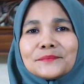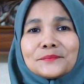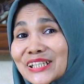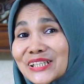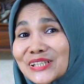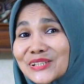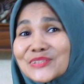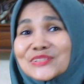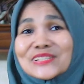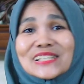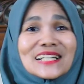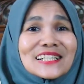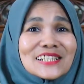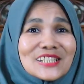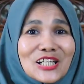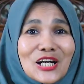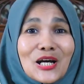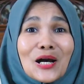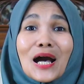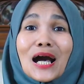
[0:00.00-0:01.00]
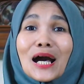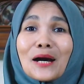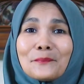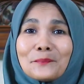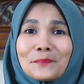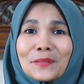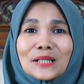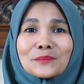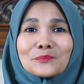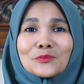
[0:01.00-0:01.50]
Itu saja
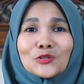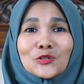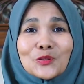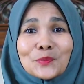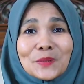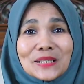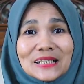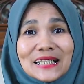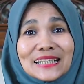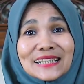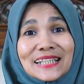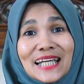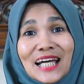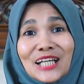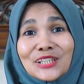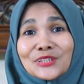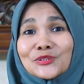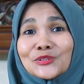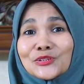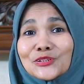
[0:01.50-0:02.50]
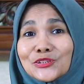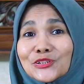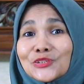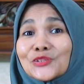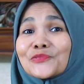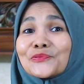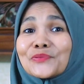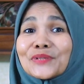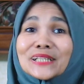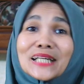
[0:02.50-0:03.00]
40 pertanyaan
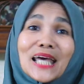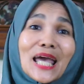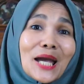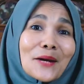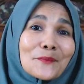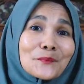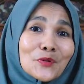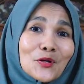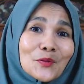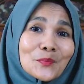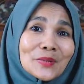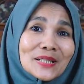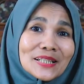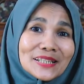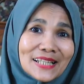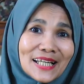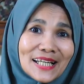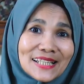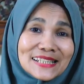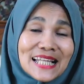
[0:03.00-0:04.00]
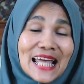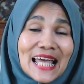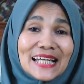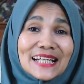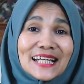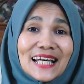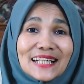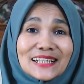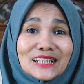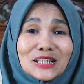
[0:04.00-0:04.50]
untuk fit and proper test.
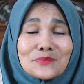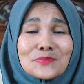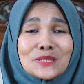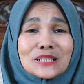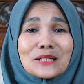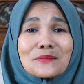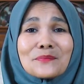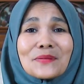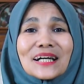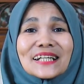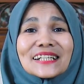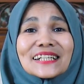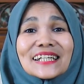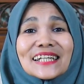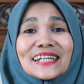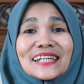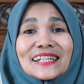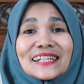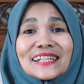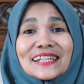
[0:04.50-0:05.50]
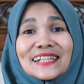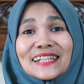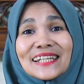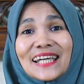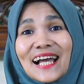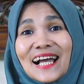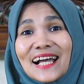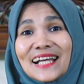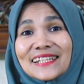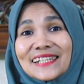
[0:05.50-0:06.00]
Dan teman-teman,
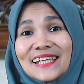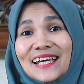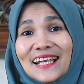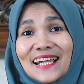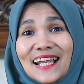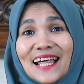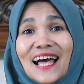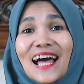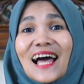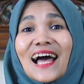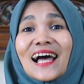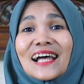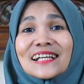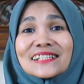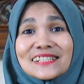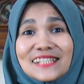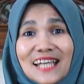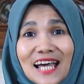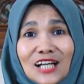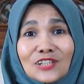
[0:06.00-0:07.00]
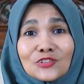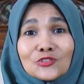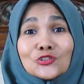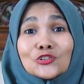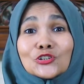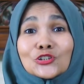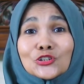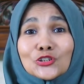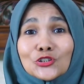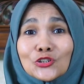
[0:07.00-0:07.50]
ini hanyalah
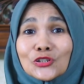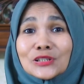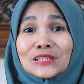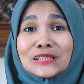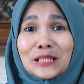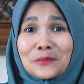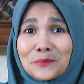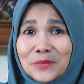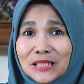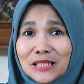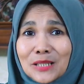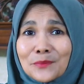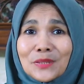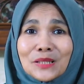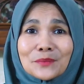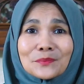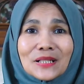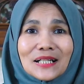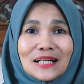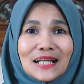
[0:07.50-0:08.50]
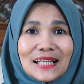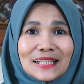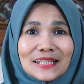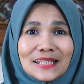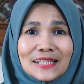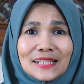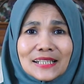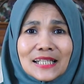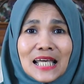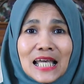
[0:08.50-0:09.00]
ajang untuk teman-teman
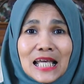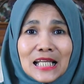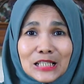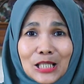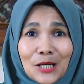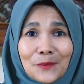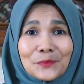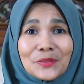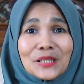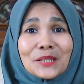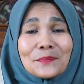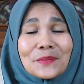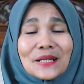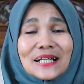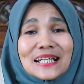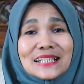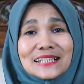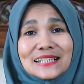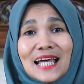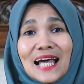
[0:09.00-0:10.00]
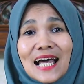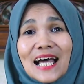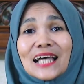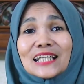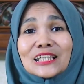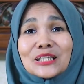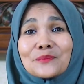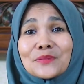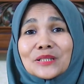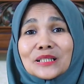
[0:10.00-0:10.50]
berlatih. Tapi pada
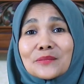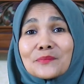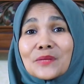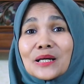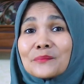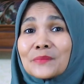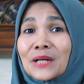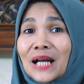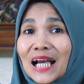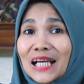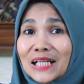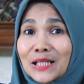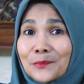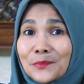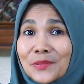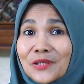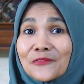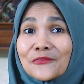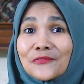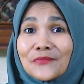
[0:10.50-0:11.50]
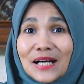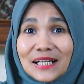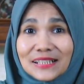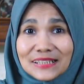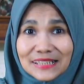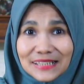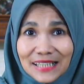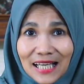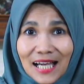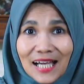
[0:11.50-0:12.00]
saat teman-teman menghadapi
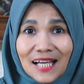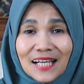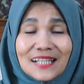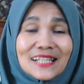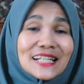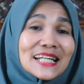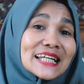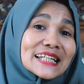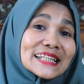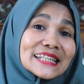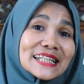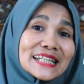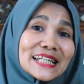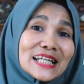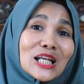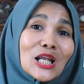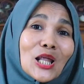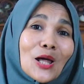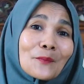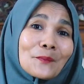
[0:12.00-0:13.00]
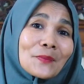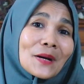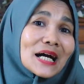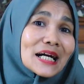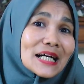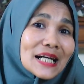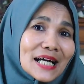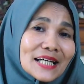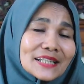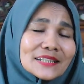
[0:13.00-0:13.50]
fakta di
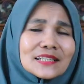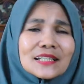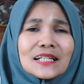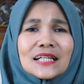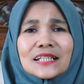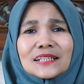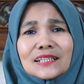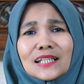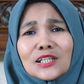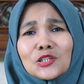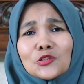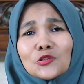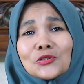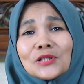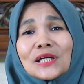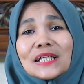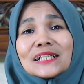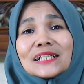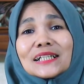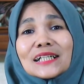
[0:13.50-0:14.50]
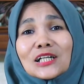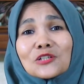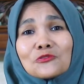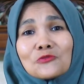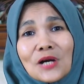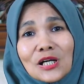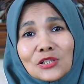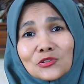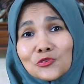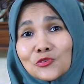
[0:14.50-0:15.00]
lapangan, tentunya
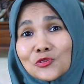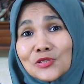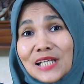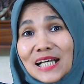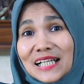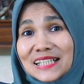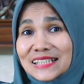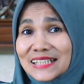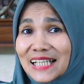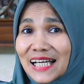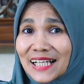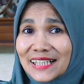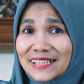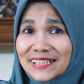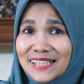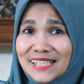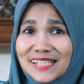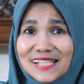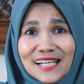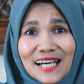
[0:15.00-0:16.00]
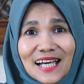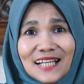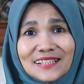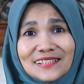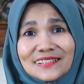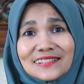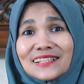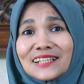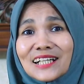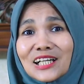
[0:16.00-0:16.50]
dengan waktu yang sangat
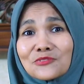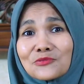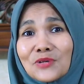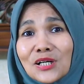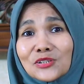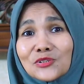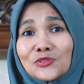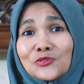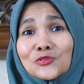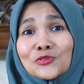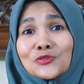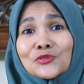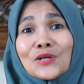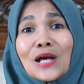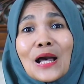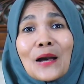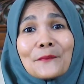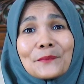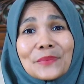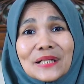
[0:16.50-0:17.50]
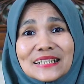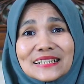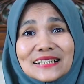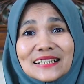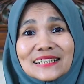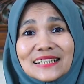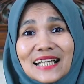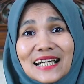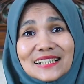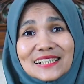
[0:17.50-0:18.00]
singkat dengan waktu
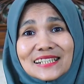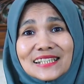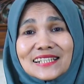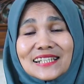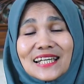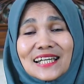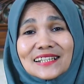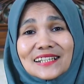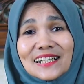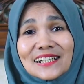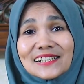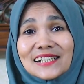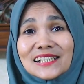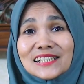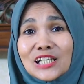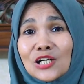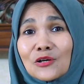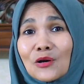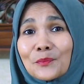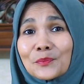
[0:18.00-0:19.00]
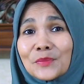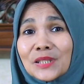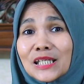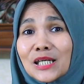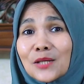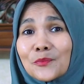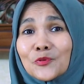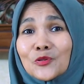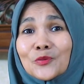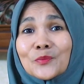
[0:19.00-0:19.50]
presentasi dan tanya jawab
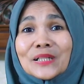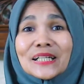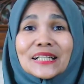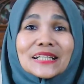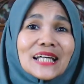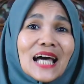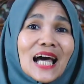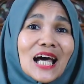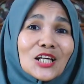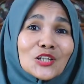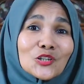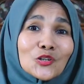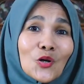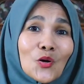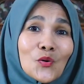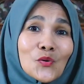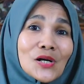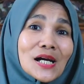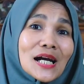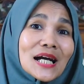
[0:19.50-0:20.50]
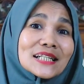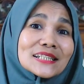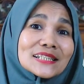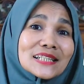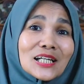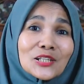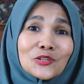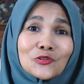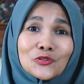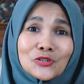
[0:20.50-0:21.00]
30 menit atau ataukah
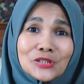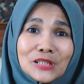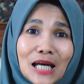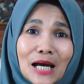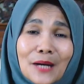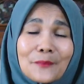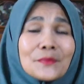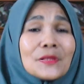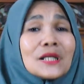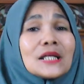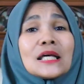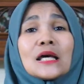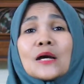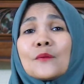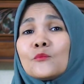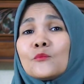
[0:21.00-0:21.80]
1 jam,